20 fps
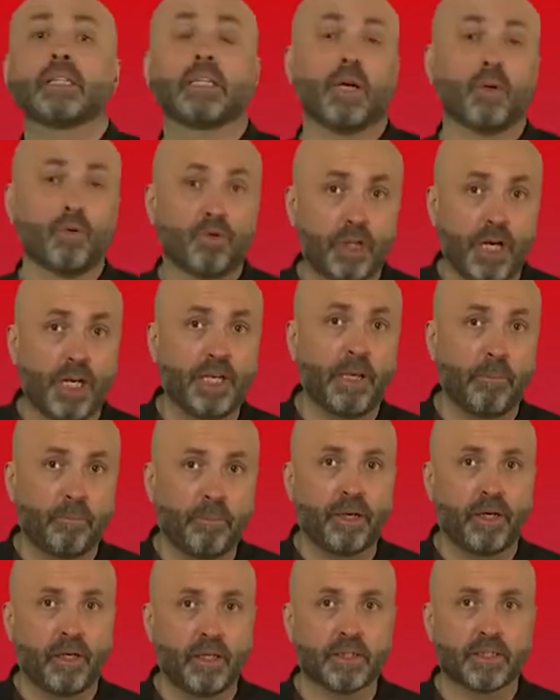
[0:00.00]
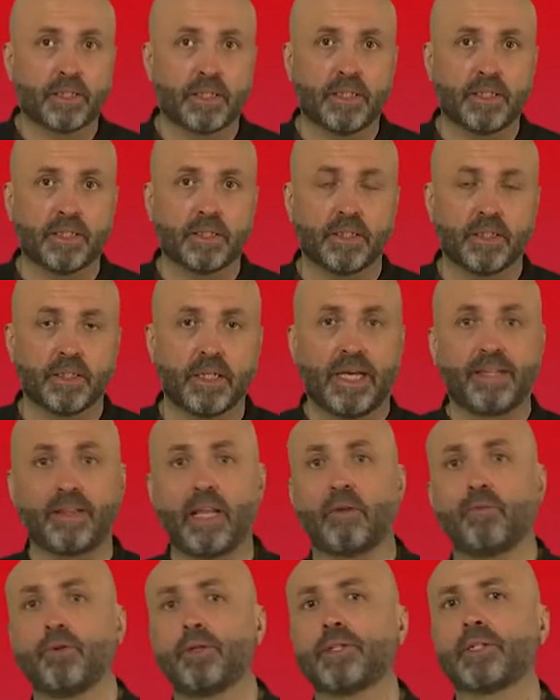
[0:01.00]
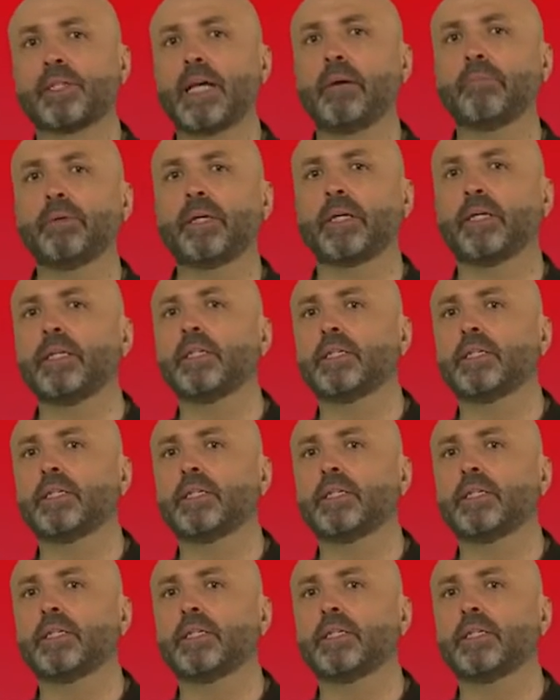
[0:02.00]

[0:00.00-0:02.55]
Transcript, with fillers: Сооружение Берлинской стены, одного из самых